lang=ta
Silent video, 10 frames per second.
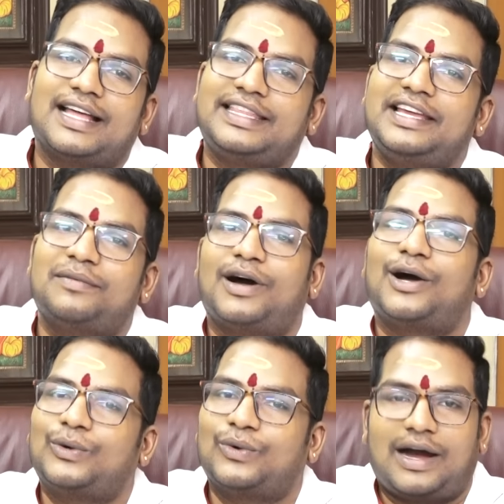
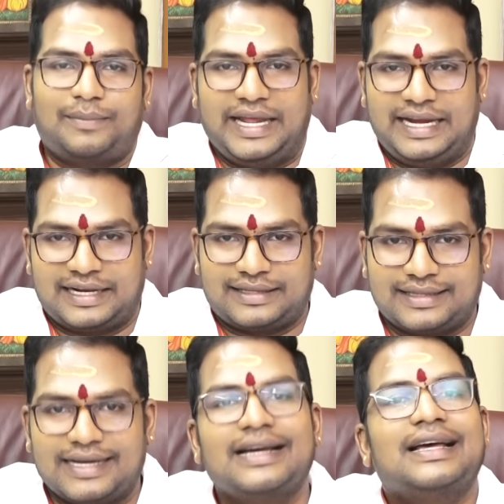அதிகமாகும் அப்படின்றது
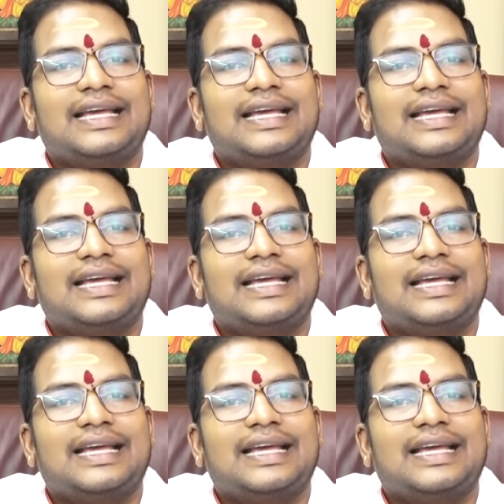தான்